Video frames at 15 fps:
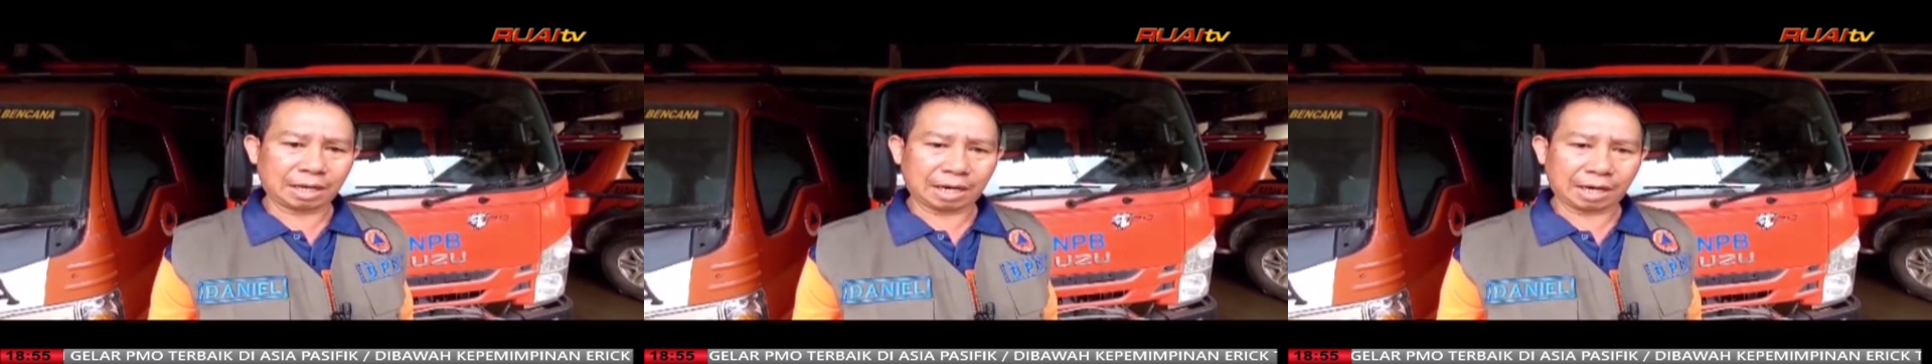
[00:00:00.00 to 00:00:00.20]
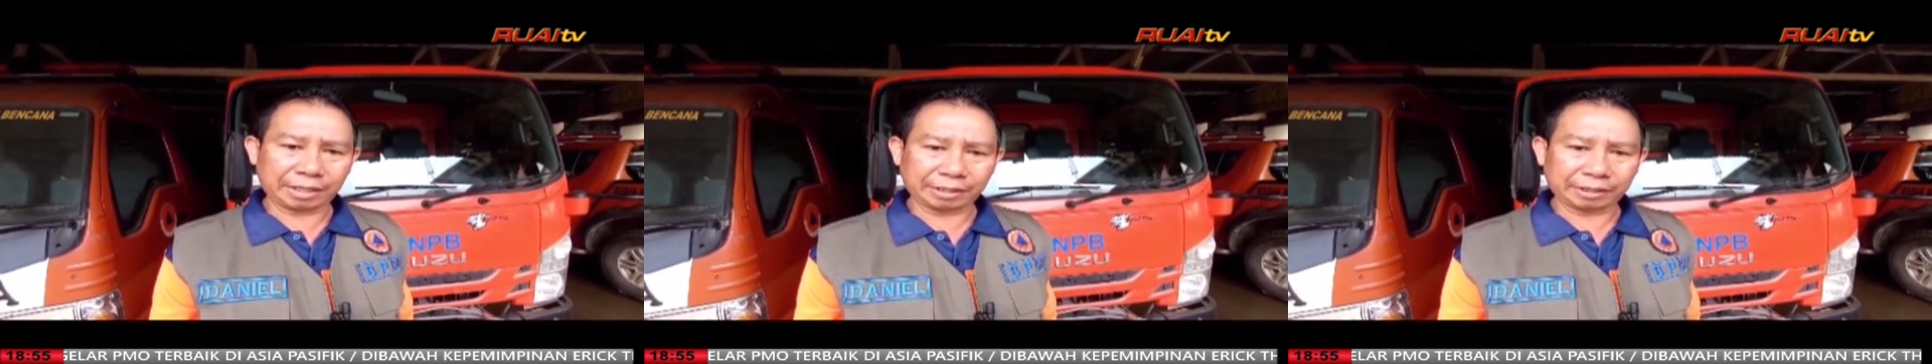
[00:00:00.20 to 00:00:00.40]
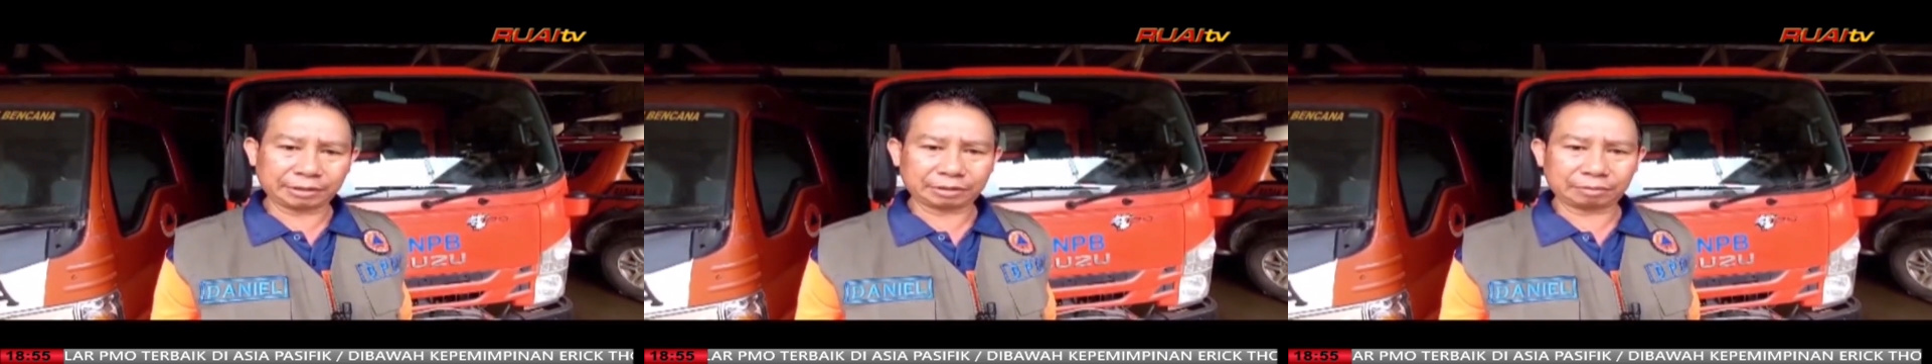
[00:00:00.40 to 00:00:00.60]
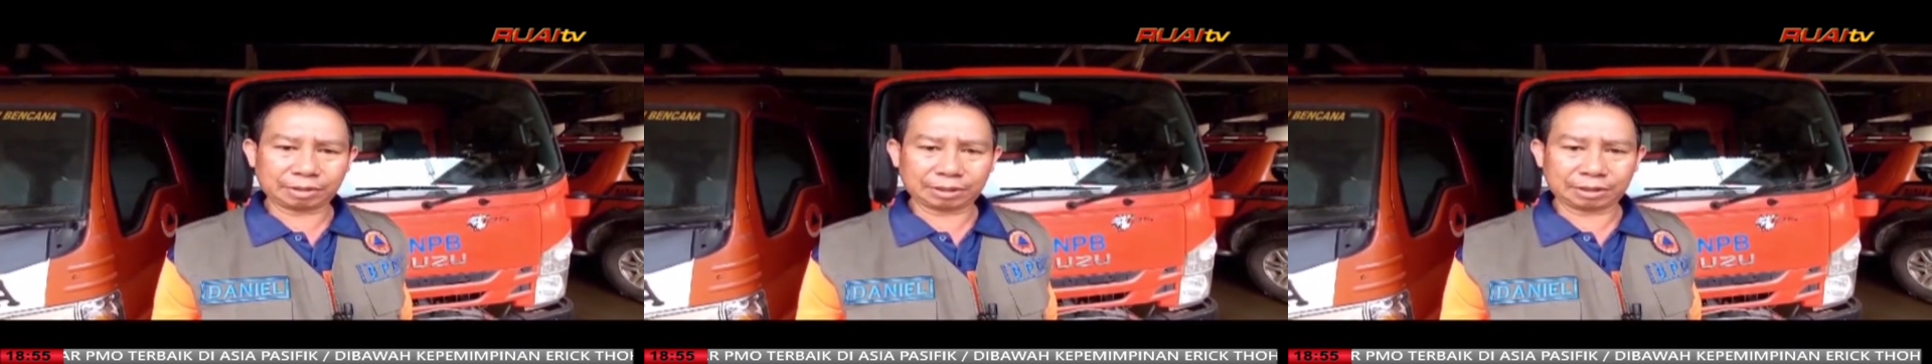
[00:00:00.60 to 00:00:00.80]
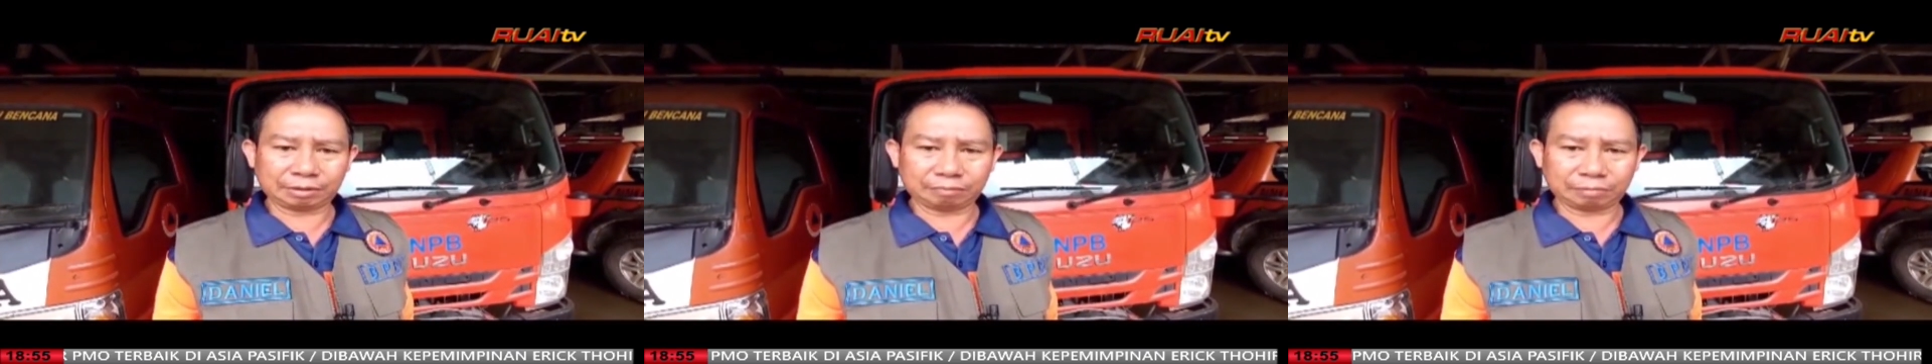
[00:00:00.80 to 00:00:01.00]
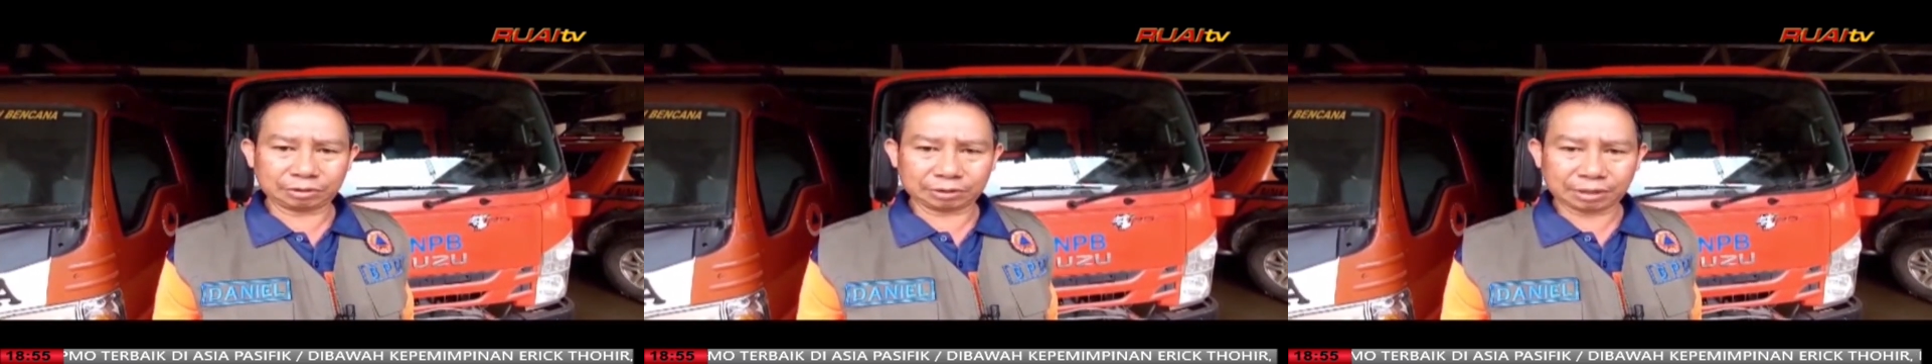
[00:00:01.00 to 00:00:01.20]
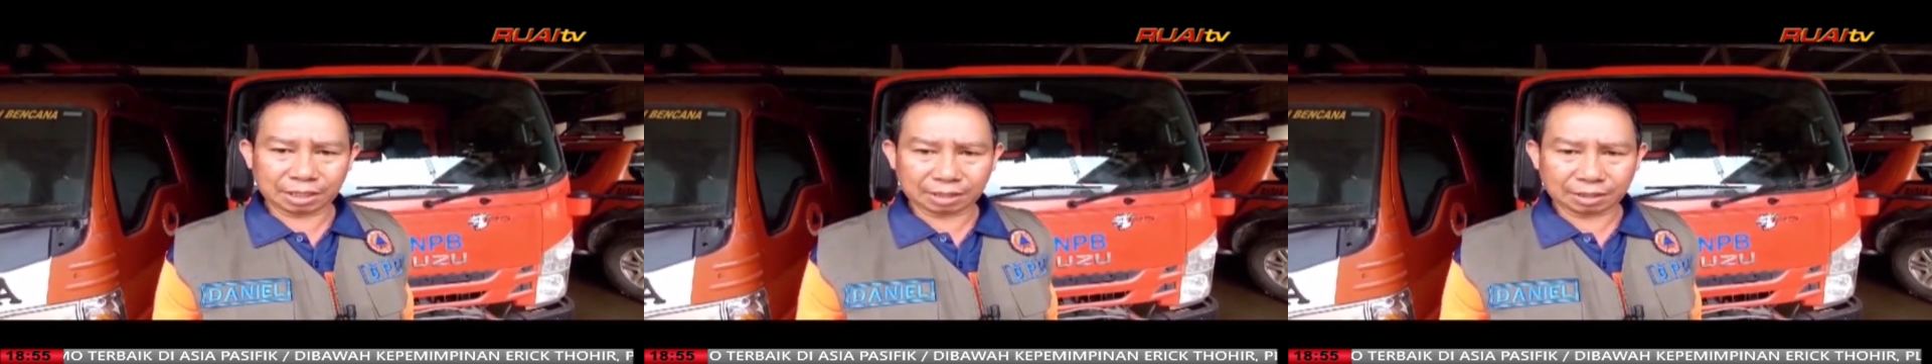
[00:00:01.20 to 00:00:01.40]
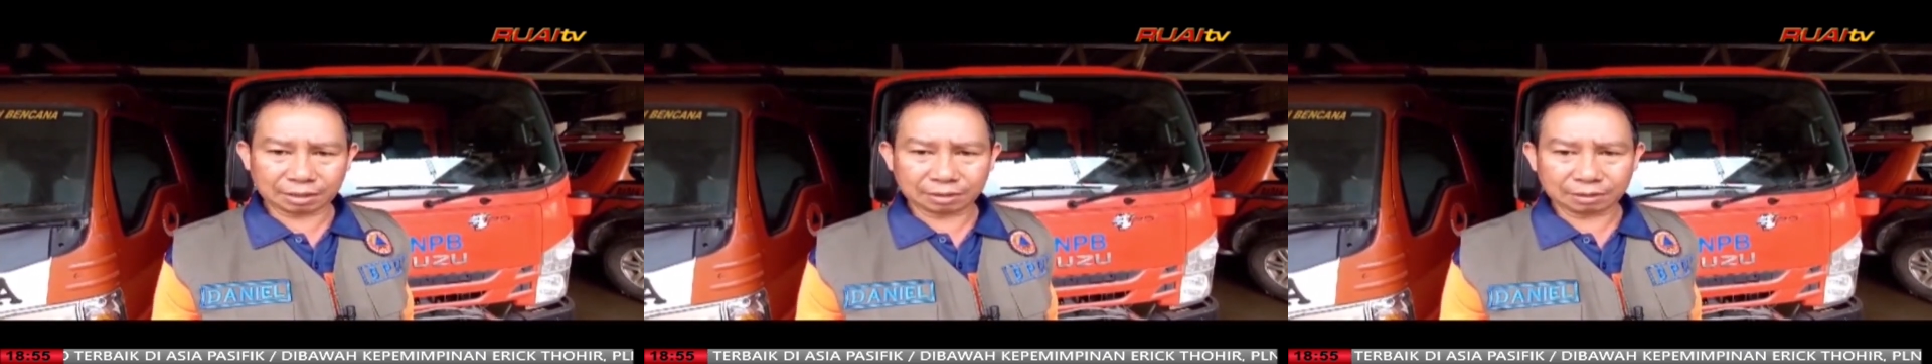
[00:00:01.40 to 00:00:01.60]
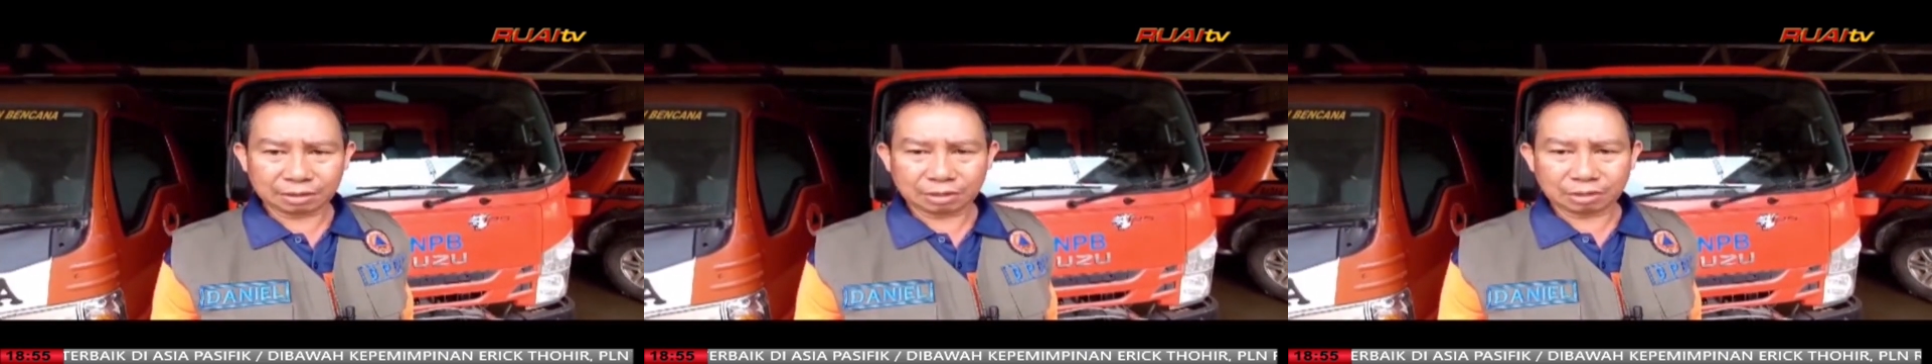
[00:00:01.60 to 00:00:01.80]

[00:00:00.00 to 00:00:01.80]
air semakin besar,